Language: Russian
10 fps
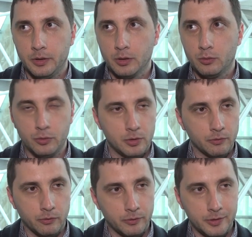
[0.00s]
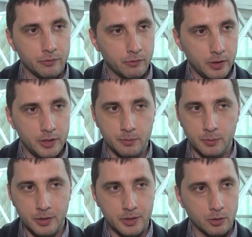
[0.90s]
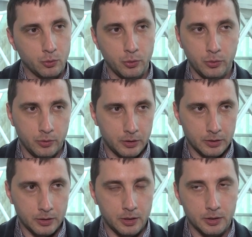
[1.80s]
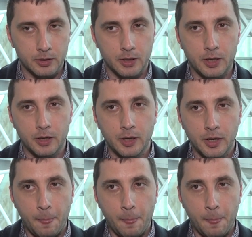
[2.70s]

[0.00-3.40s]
некую символизм, идеологию и так далее, и так далее.